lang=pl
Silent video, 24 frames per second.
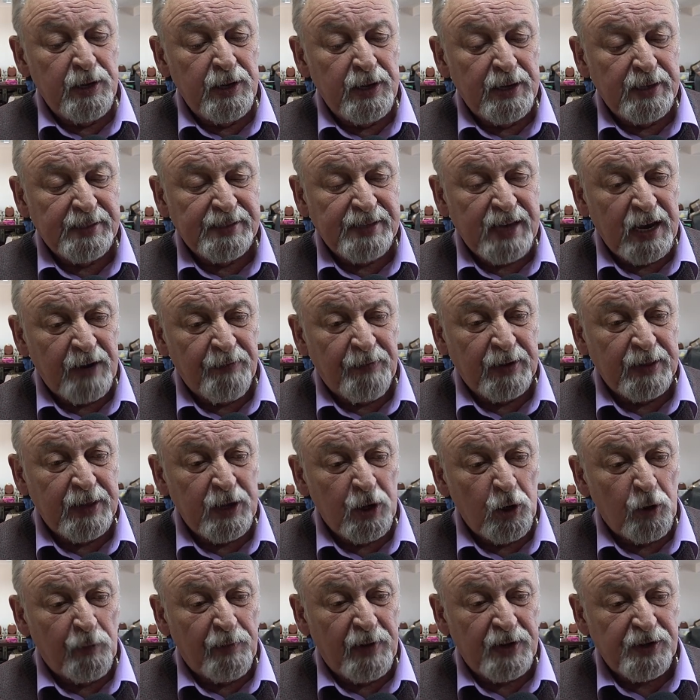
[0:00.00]
je
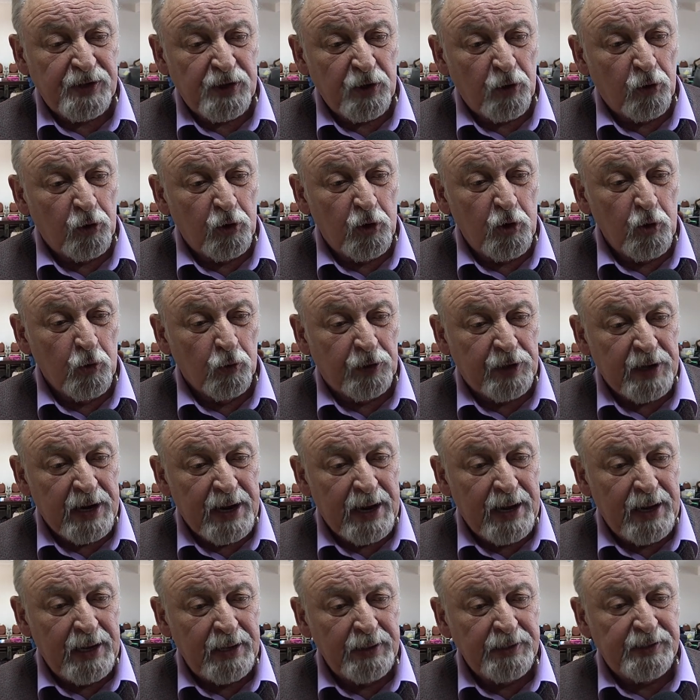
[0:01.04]
zakwaterować od
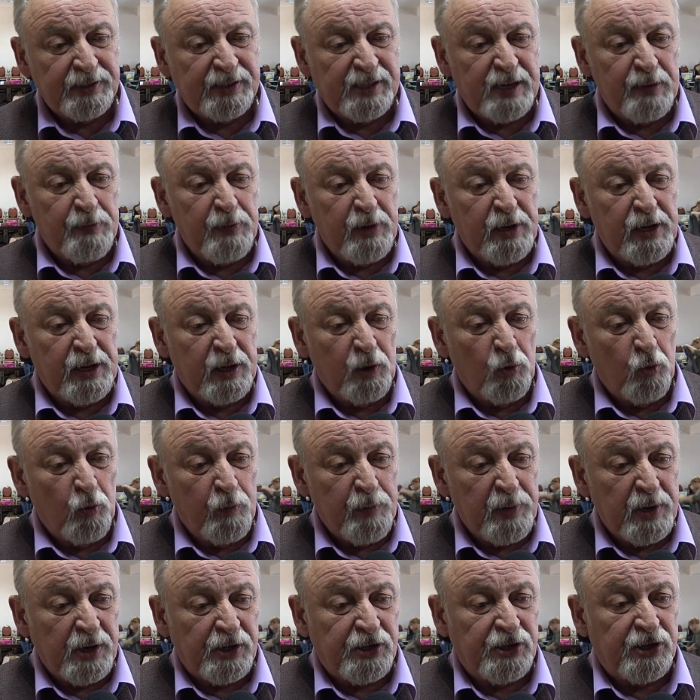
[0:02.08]
jutra. Chcemy je
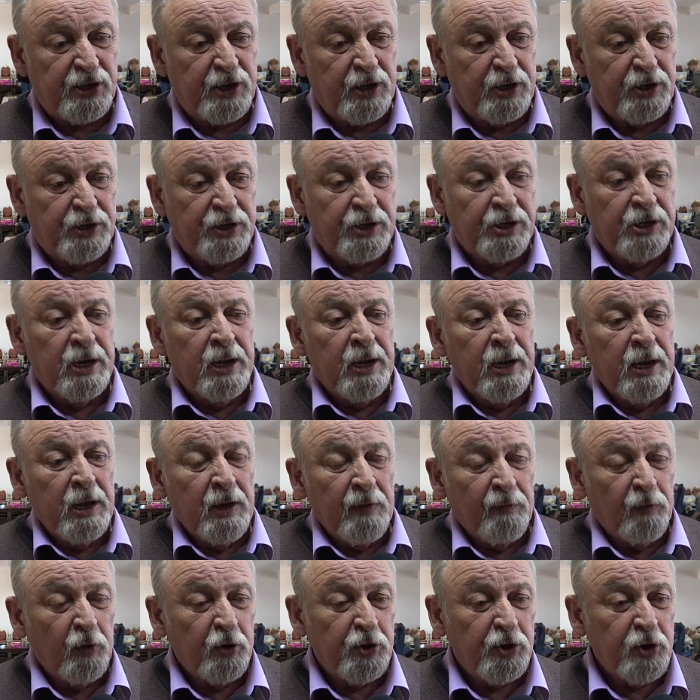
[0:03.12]
umieścić
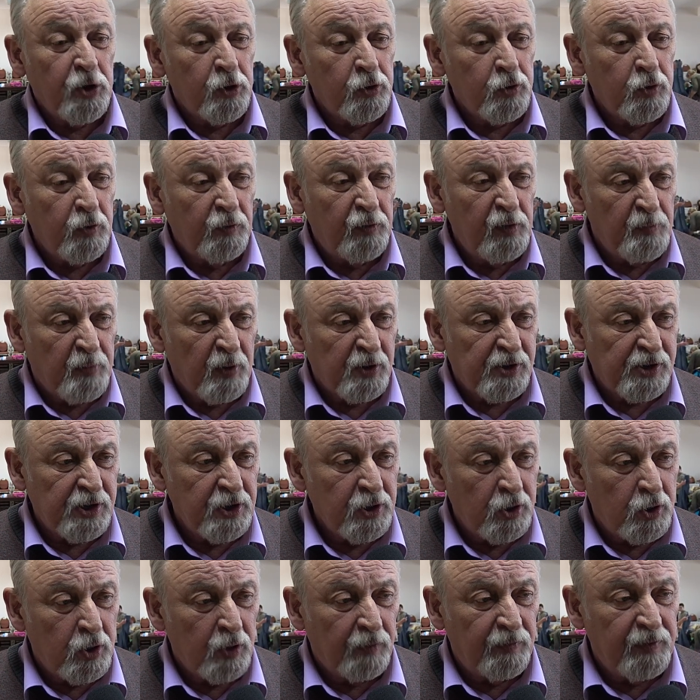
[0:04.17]
w ośrodku
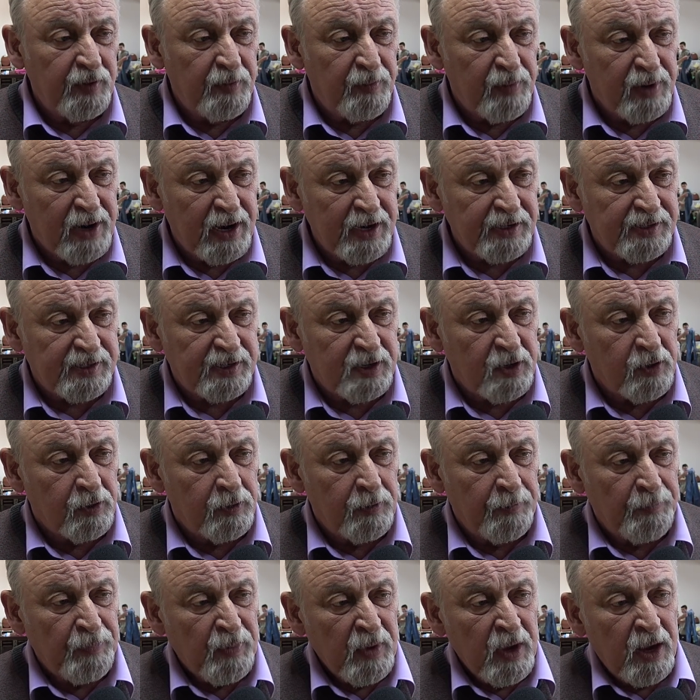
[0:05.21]
wypoczynkowym
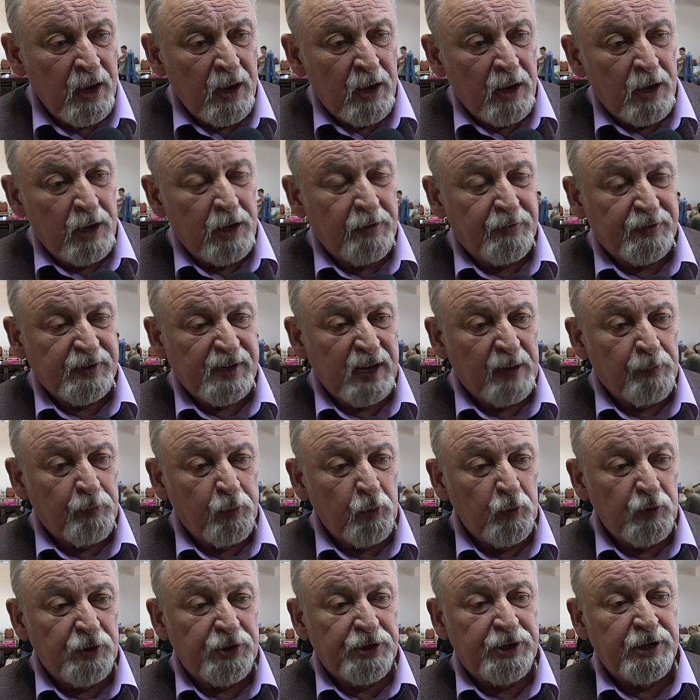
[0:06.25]
Rajsko e, w
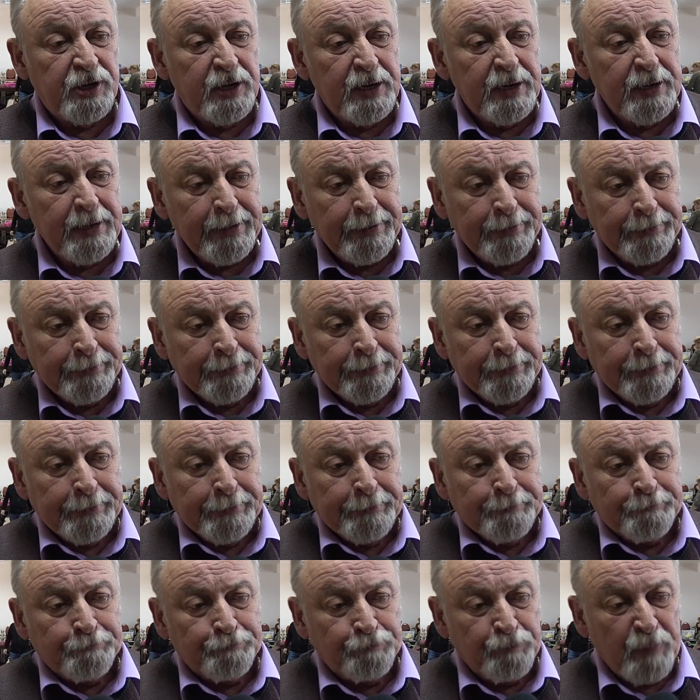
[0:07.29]
Zapuście.
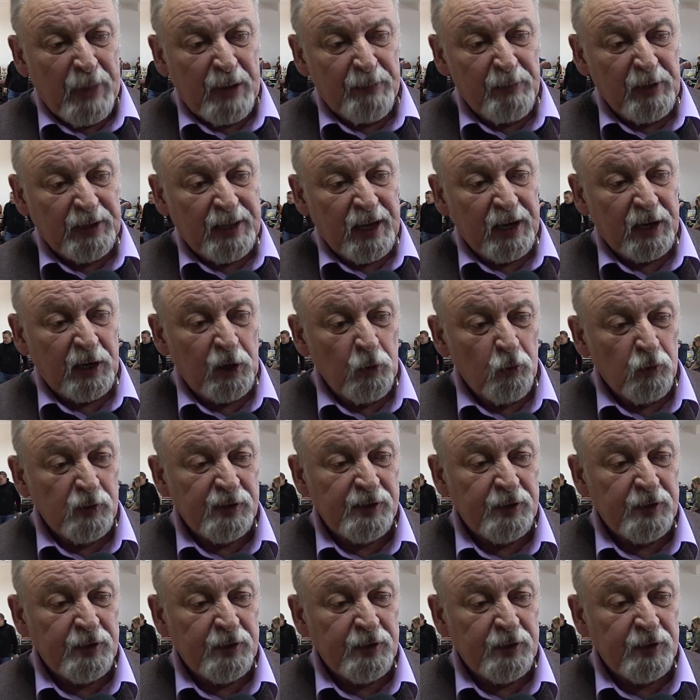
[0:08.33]
Mamy takie